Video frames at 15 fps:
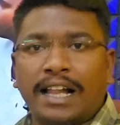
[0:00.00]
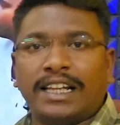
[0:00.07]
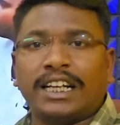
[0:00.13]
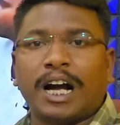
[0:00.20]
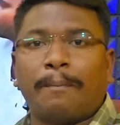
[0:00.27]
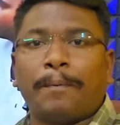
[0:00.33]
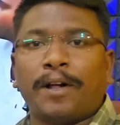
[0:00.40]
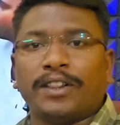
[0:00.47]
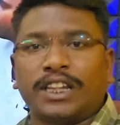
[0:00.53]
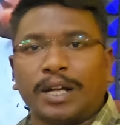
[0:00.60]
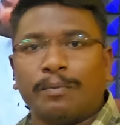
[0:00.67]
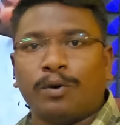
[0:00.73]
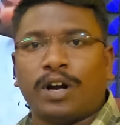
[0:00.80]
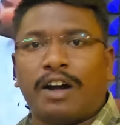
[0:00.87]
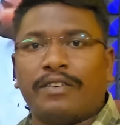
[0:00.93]
அதுக்கப்புறம்
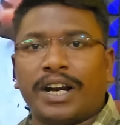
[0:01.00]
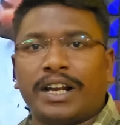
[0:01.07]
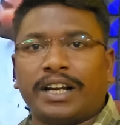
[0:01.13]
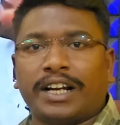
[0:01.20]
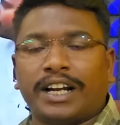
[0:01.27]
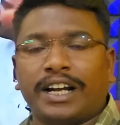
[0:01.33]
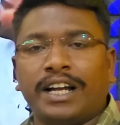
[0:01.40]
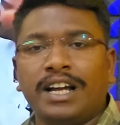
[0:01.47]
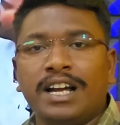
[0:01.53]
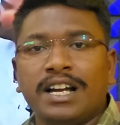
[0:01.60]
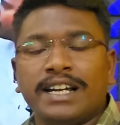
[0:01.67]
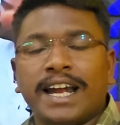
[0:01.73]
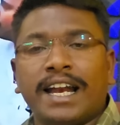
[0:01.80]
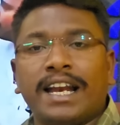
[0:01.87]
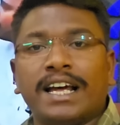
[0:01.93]
திமுகவினருக்கு
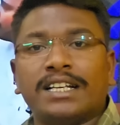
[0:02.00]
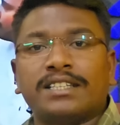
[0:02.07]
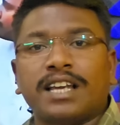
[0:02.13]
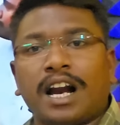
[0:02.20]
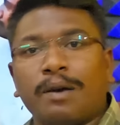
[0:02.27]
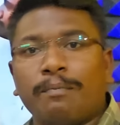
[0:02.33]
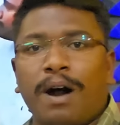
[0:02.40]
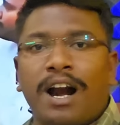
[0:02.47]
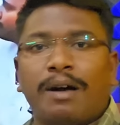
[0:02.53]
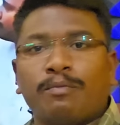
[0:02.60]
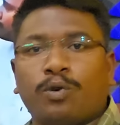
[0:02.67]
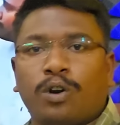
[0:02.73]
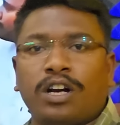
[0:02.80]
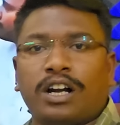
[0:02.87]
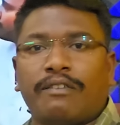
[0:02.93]
என்ன
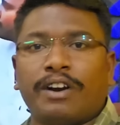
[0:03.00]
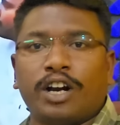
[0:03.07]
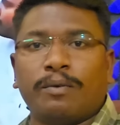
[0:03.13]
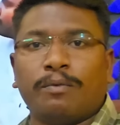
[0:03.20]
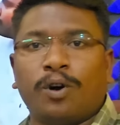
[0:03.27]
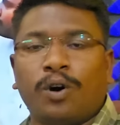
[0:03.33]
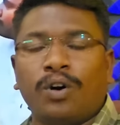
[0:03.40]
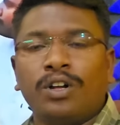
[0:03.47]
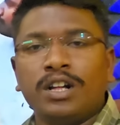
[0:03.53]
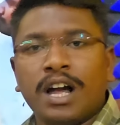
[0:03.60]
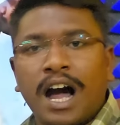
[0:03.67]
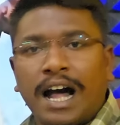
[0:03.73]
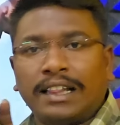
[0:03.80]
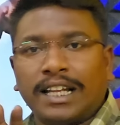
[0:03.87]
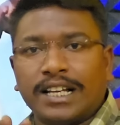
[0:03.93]
சன்மானம் கொடுக்க வேண்டுமோ
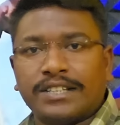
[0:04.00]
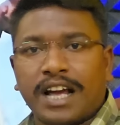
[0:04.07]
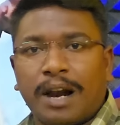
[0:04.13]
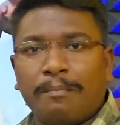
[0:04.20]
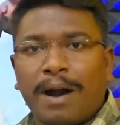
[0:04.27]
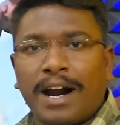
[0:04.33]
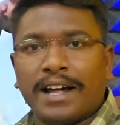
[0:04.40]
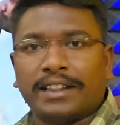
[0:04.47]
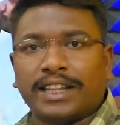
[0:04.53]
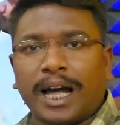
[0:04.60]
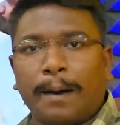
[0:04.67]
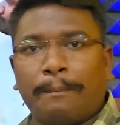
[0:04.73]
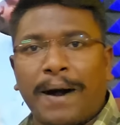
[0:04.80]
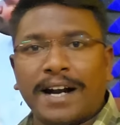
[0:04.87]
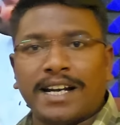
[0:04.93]
அந்த சன்மானத்தை
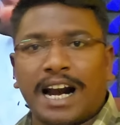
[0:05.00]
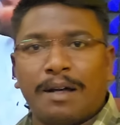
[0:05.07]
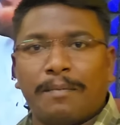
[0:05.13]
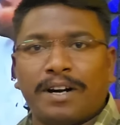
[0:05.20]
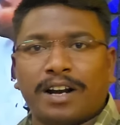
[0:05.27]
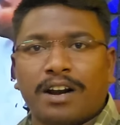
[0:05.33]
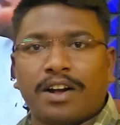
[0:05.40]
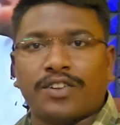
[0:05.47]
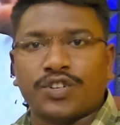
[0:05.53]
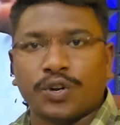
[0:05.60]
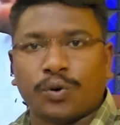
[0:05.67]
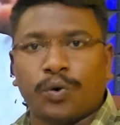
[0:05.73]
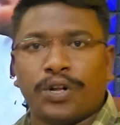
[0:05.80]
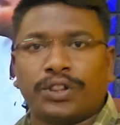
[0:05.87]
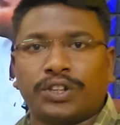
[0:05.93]
பாட்டாளி மக்கள் கட்சி
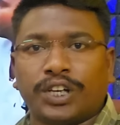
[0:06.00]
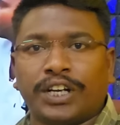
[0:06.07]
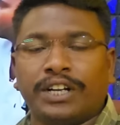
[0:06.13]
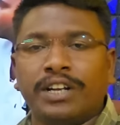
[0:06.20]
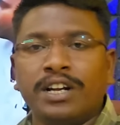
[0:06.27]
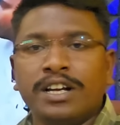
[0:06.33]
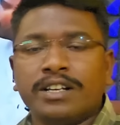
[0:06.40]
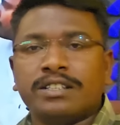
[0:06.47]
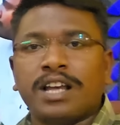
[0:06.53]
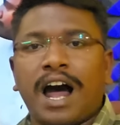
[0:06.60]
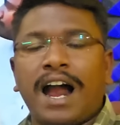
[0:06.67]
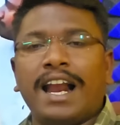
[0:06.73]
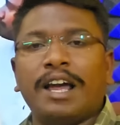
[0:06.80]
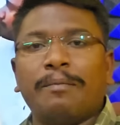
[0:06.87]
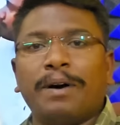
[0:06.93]
கொடுத்து
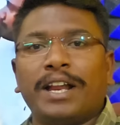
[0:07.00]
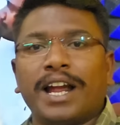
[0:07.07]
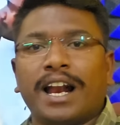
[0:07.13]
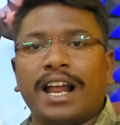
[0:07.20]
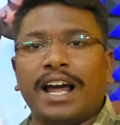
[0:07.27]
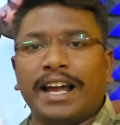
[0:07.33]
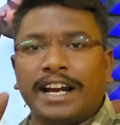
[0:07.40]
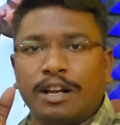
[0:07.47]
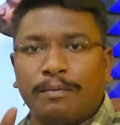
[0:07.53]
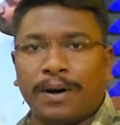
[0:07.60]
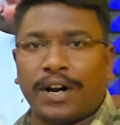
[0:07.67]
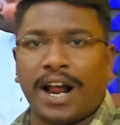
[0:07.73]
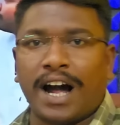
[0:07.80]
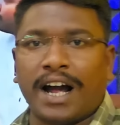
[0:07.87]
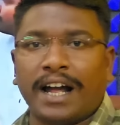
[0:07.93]
சாலை மறியல
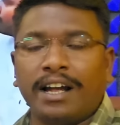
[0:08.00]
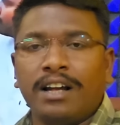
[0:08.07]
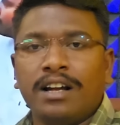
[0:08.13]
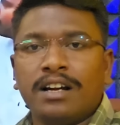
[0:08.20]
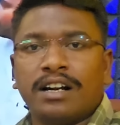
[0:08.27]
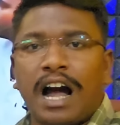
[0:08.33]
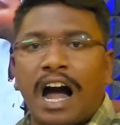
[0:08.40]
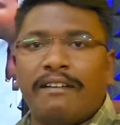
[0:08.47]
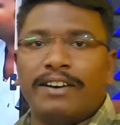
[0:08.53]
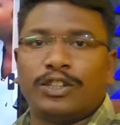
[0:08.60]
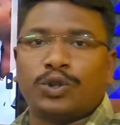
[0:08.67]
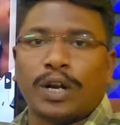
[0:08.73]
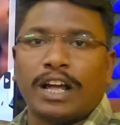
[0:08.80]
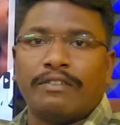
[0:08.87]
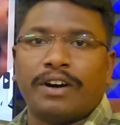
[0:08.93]
ஈடுபடுறாங்க
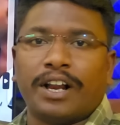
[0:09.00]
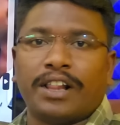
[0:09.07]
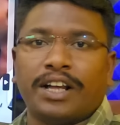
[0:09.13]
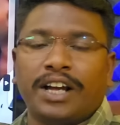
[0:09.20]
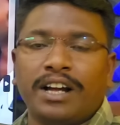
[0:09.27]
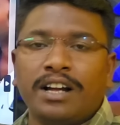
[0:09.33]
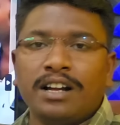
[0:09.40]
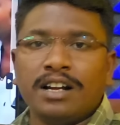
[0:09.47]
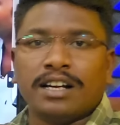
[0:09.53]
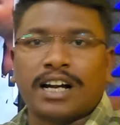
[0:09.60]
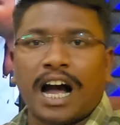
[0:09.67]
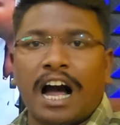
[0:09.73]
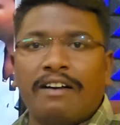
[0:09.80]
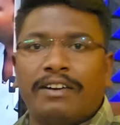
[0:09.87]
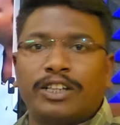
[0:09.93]
காவல்துறை வருது
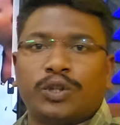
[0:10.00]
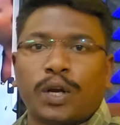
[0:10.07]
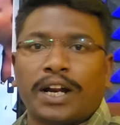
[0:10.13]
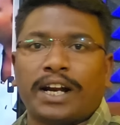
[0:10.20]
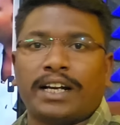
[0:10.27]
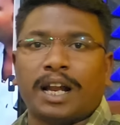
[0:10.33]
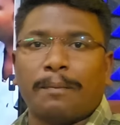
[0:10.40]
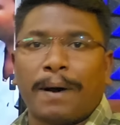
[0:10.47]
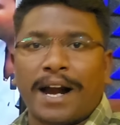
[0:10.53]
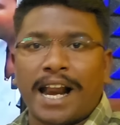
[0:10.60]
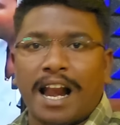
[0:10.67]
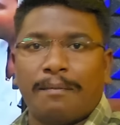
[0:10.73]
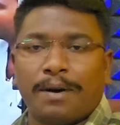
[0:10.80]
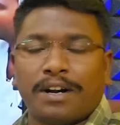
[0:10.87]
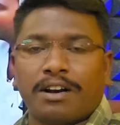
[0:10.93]
காவல்துறை கிட்ட
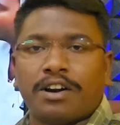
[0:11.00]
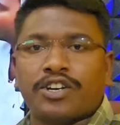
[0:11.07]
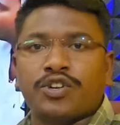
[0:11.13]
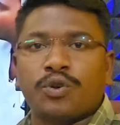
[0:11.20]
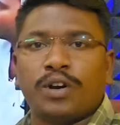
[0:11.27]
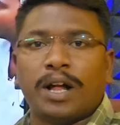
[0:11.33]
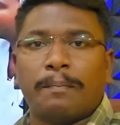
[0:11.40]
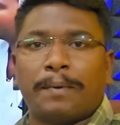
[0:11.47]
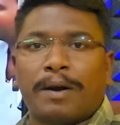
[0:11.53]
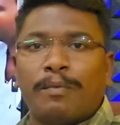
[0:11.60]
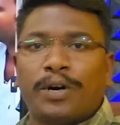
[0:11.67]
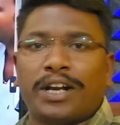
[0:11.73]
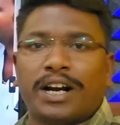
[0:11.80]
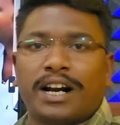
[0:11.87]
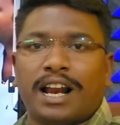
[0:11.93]
பாட்டாளி மக்கள் கட்சியினுடைய
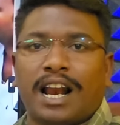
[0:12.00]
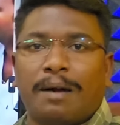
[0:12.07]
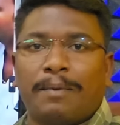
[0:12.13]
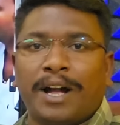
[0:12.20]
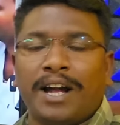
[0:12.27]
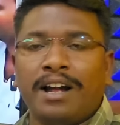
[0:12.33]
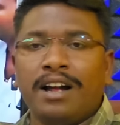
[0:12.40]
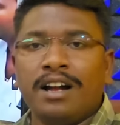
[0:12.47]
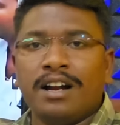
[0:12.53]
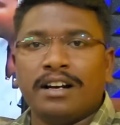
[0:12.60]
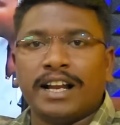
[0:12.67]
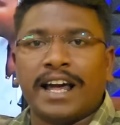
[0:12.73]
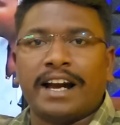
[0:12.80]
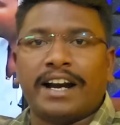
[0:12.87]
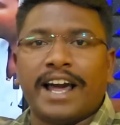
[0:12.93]
பிரமுகர்கள் எல்லாமே
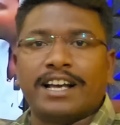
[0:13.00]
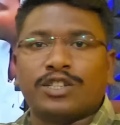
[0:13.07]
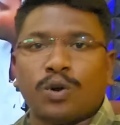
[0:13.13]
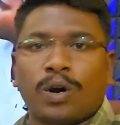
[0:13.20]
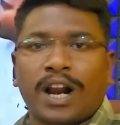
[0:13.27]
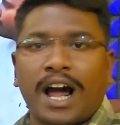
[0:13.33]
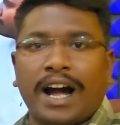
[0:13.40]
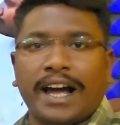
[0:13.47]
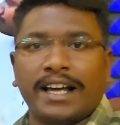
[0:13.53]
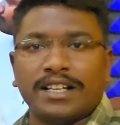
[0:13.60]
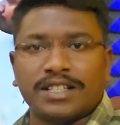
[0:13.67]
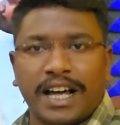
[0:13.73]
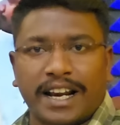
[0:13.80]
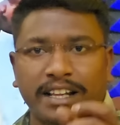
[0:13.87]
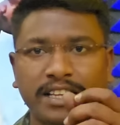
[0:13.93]
நேரடியா சொல்றாங்க
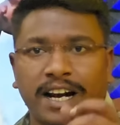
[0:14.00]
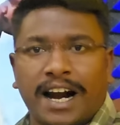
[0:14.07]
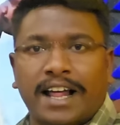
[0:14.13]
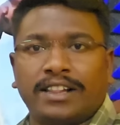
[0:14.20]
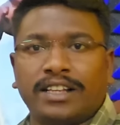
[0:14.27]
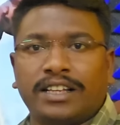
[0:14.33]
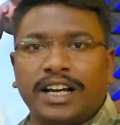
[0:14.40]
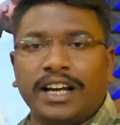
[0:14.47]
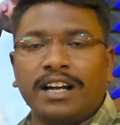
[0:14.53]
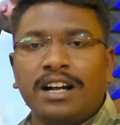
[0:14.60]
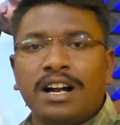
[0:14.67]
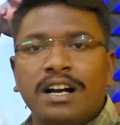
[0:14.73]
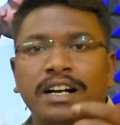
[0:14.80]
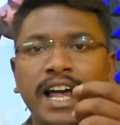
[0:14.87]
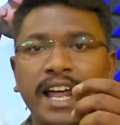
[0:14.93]
சார் இது நடந்தது
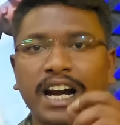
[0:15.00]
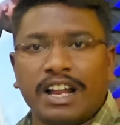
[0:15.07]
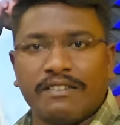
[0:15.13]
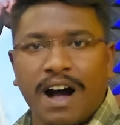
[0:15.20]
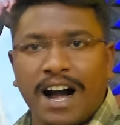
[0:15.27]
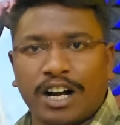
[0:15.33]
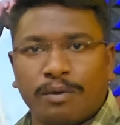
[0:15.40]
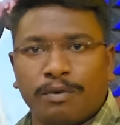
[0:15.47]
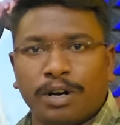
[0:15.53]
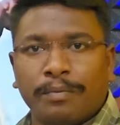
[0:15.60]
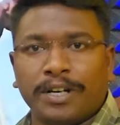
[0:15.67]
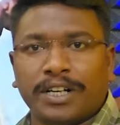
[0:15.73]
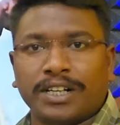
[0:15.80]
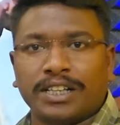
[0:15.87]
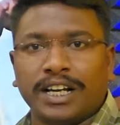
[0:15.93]
நேரடி
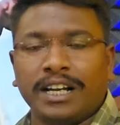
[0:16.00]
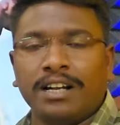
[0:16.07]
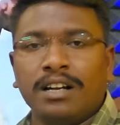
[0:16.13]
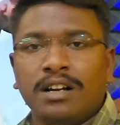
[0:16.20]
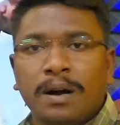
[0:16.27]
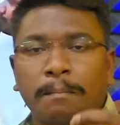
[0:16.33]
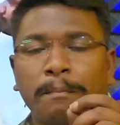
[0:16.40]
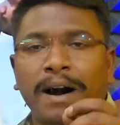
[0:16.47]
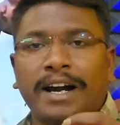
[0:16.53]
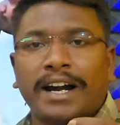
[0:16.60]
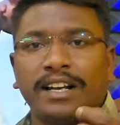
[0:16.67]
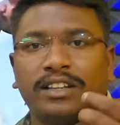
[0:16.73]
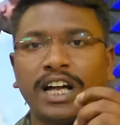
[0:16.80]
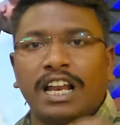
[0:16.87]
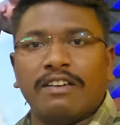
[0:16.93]
வாக்குமூலம் இருக்குது
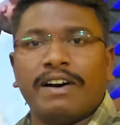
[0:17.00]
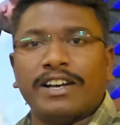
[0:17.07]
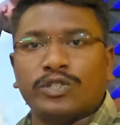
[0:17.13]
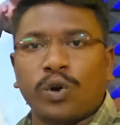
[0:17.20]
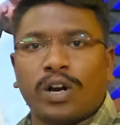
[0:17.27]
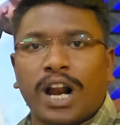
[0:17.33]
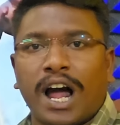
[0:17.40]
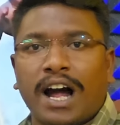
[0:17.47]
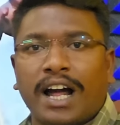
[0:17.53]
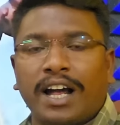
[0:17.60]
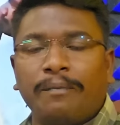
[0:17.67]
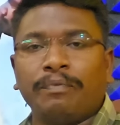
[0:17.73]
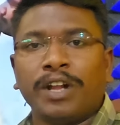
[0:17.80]
மக்கள் தெளிவா சொல்றாங்க